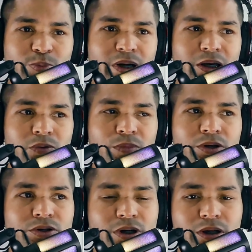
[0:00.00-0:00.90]

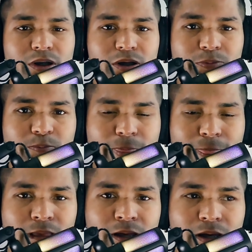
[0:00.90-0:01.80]
realmente aí
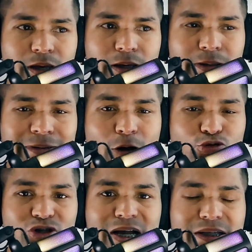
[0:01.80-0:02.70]
é,
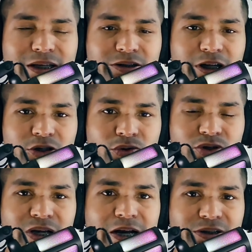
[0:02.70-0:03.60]
causar nas redes
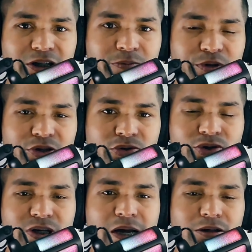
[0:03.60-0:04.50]
sociais, nas mídias
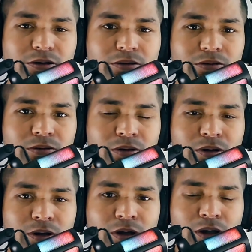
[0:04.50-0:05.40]
sociais,
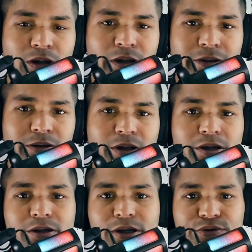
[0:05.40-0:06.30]
tem
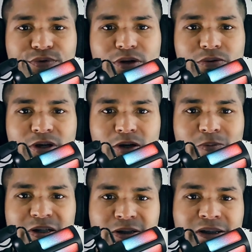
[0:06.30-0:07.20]
que haver o que uma
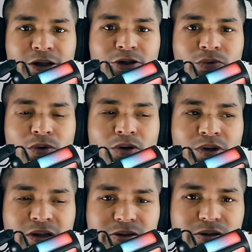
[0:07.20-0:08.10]
certa
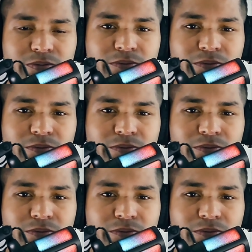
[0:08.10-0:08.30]
discordância,